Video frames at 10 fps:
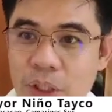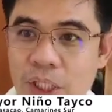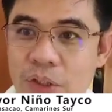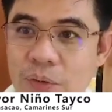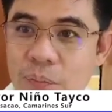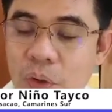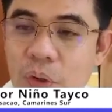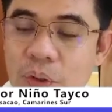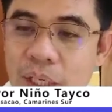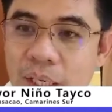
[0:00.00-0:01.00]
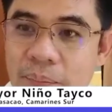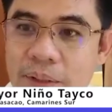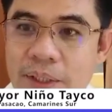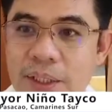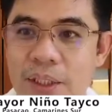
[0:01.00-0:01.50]
Protection Program,
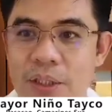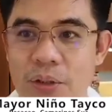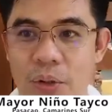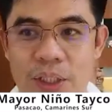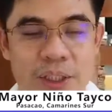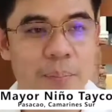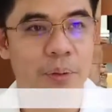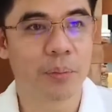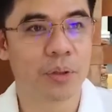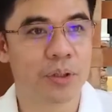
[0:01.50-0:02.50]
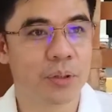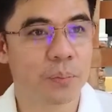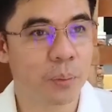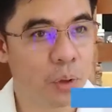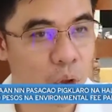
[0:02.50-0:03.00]
Tourism
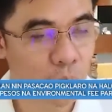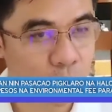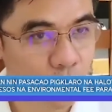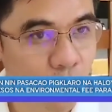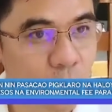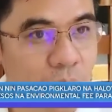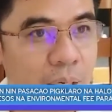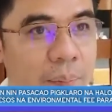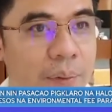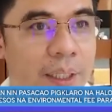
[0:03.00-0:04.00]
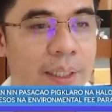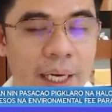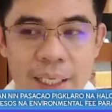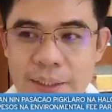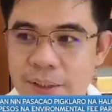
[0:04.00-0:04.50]
Promotion Program, and
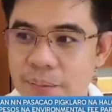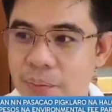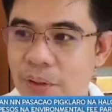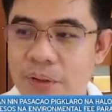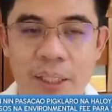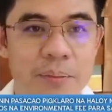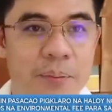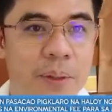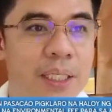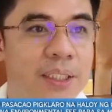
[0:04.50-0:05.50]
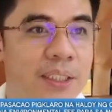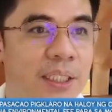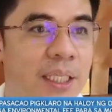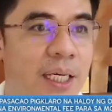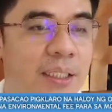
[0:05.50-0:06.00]
other programs, projects,
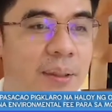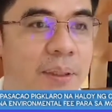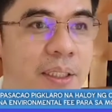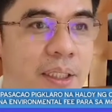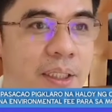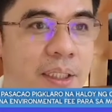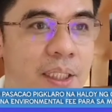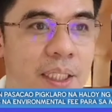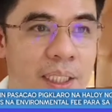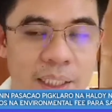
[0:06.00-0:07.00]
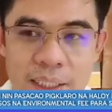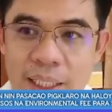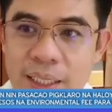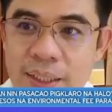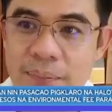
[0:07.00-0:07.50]
and activities
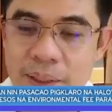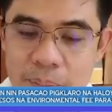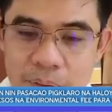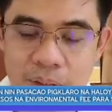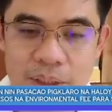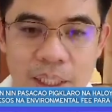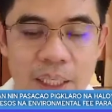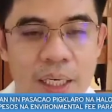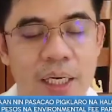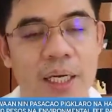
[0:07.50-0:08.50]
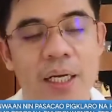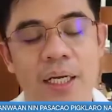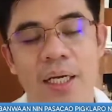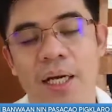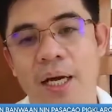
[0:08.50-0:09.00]
relatively po sa
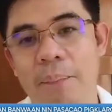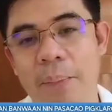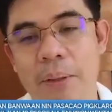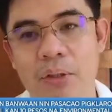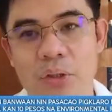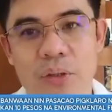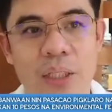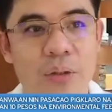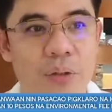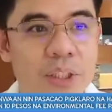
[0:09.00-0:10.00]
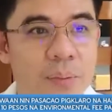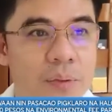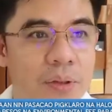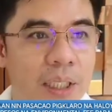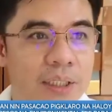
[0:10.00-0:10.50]
uh,
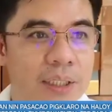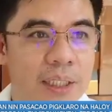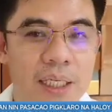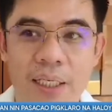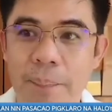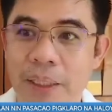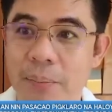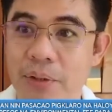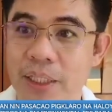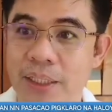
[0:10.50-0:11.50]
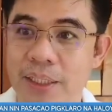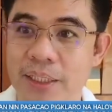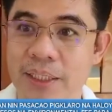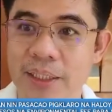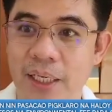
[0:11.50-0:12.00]
turismo as in kang kapalibutan
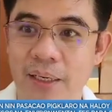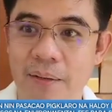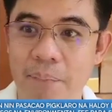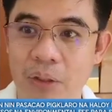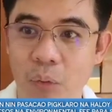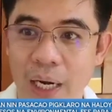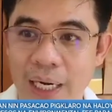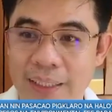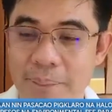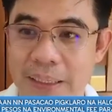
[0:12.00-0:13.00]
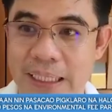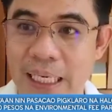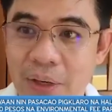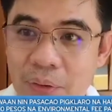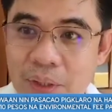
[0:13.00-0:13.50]
dito sa Baluaan ng
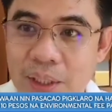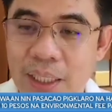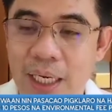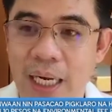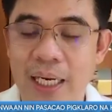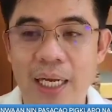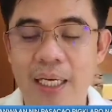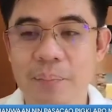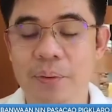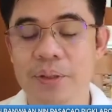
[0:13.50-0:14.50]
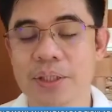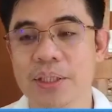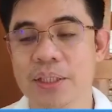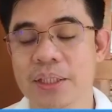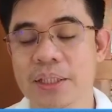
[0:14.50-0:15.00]
Pasakaw. Aragad po
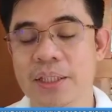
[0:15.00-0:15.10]
si